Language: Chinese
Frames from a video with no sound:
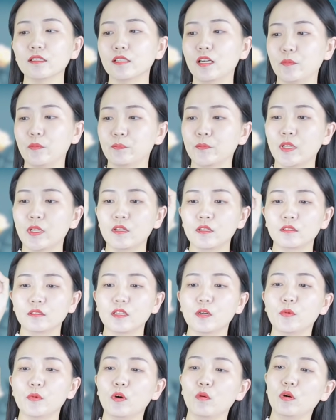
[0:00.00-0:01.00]
的。
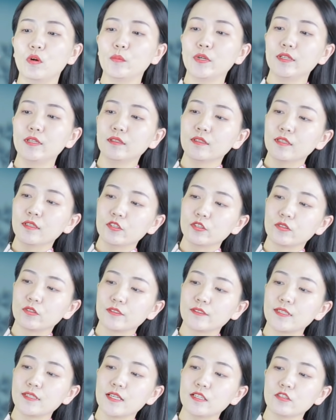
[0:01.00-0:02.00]
那么我们首
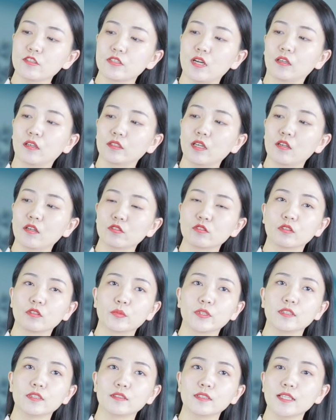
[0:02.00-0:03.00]
先找到手
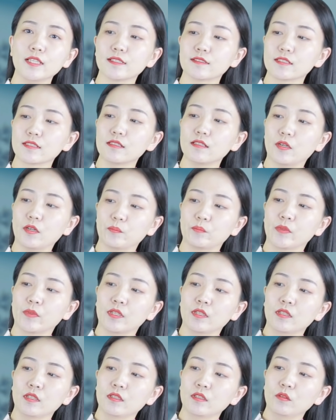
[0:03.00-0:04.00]
臂的内侧，
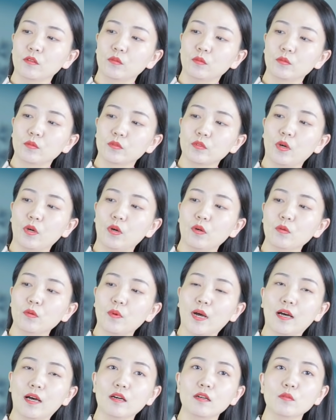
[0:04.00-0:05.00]
从
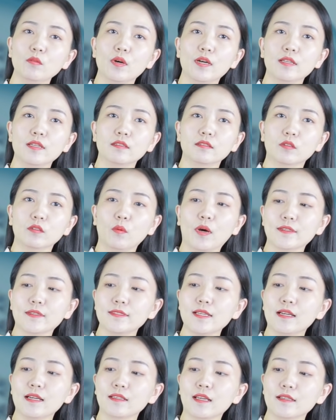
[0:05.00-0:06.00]
腕横纹往
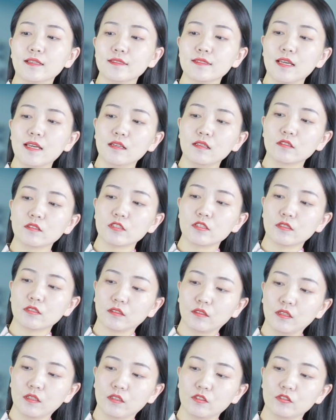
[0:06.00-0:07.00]
下量3横
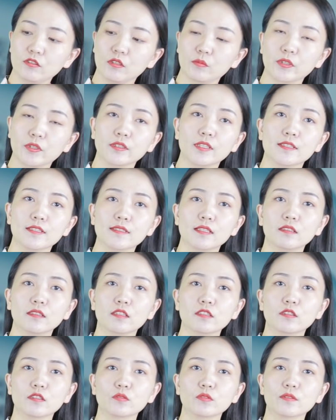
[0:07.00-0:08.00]
指，手臂内侧的
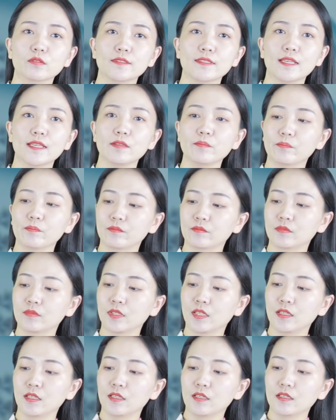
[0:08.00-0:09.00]
正中间，
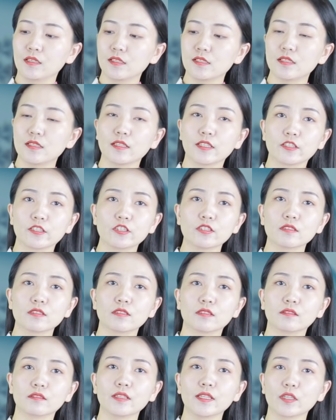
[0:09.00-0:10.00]
这里
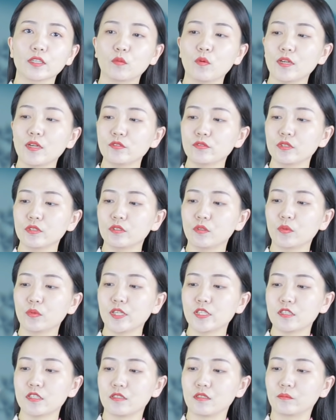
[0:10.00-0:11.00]
是内关穴的
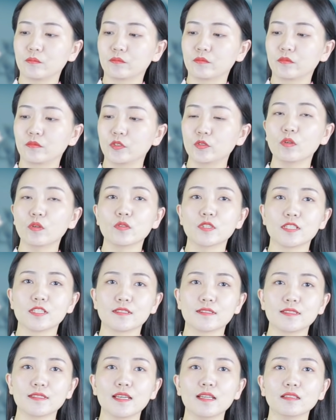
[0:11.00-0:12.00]
位置，用指
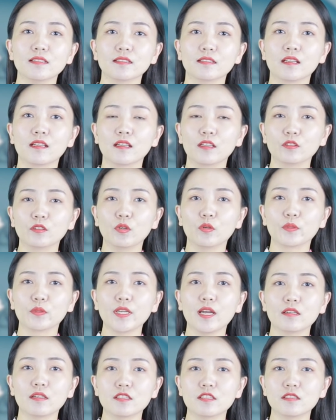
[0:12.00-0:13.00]
尖同
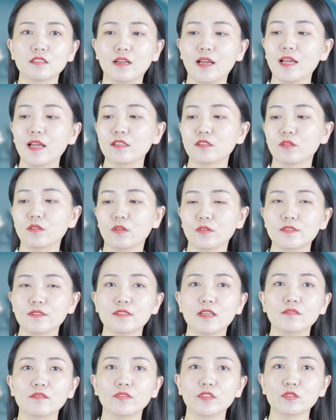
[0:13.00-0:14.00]
样是按揉
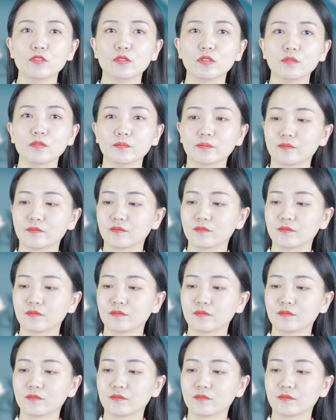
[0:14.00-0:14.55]
3分钟。